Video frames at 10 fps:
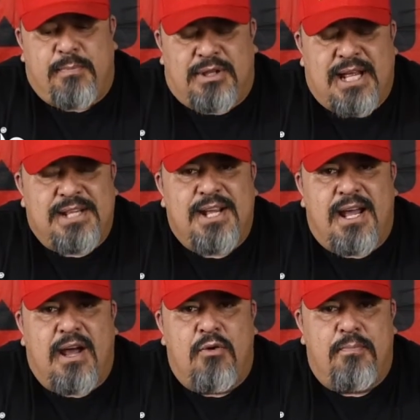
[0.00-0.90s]

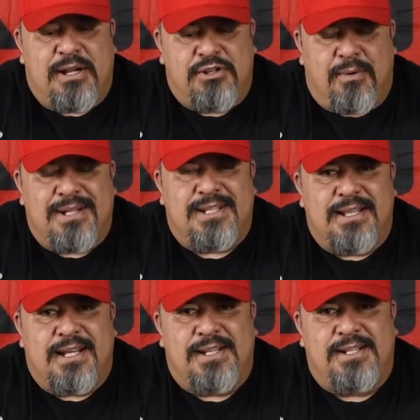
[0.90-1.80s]
potencia a un precio
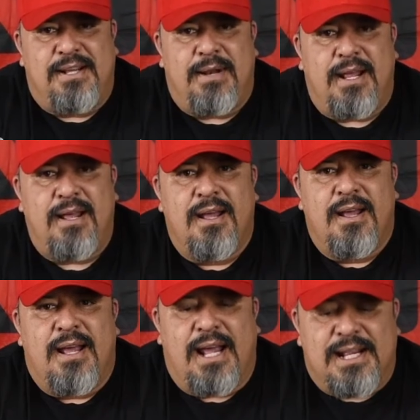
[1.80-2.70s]
bastante accesible,
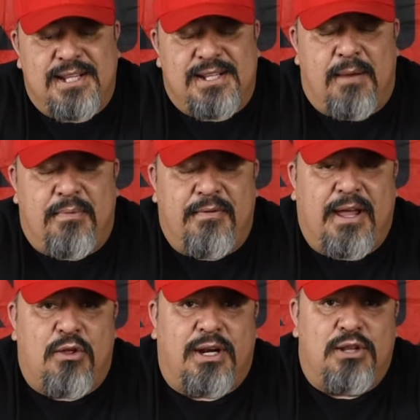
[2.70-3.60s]
este es el
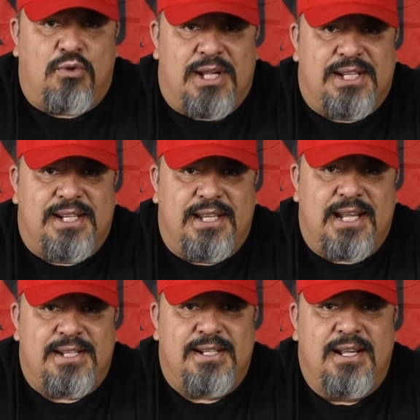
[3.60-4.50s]
amplificador que tú
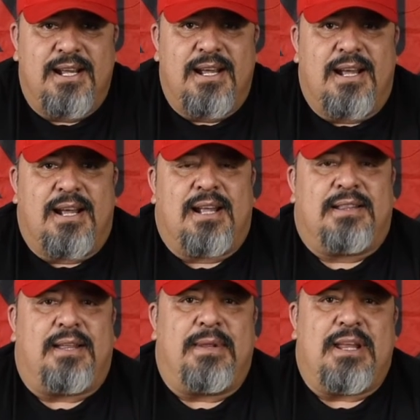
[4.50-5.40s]
necesitas.
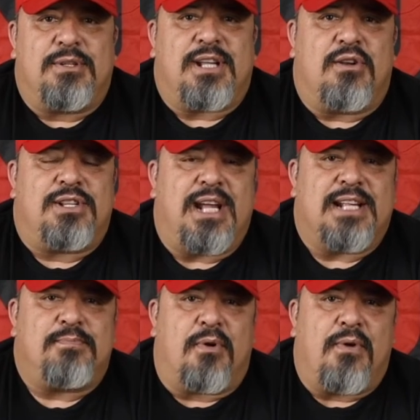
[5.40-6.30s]
Te invitamos que nos
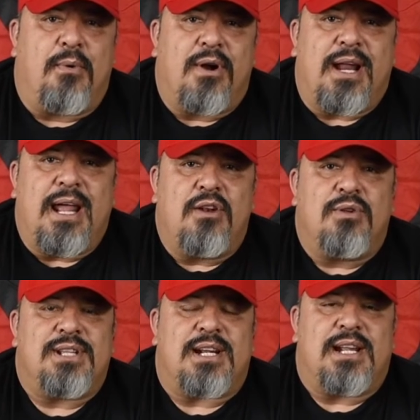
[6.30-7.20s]
sigas por favor en
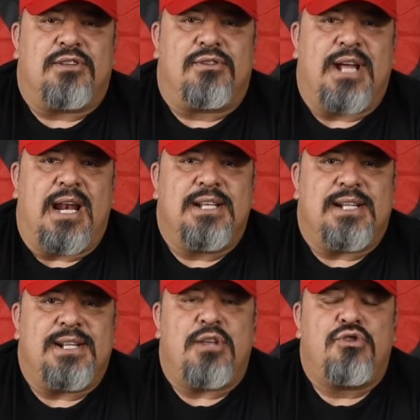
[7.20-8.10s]
nuestras redes sociales,
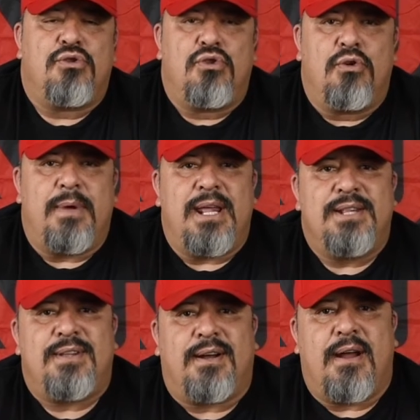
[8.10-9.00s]
ya sea YouTube,
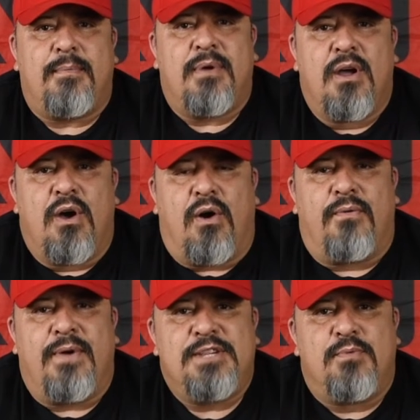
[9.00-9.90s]
Instagram o
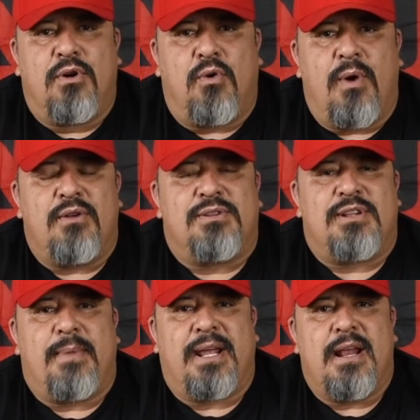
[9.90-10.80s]
Facebook o en
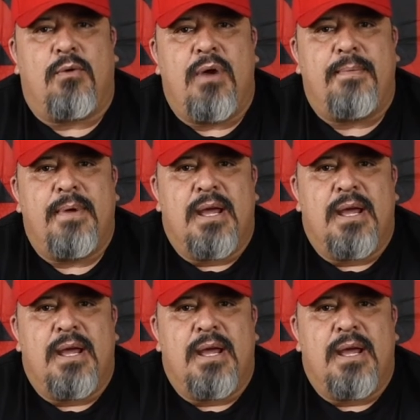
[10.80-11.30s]
nuestra página web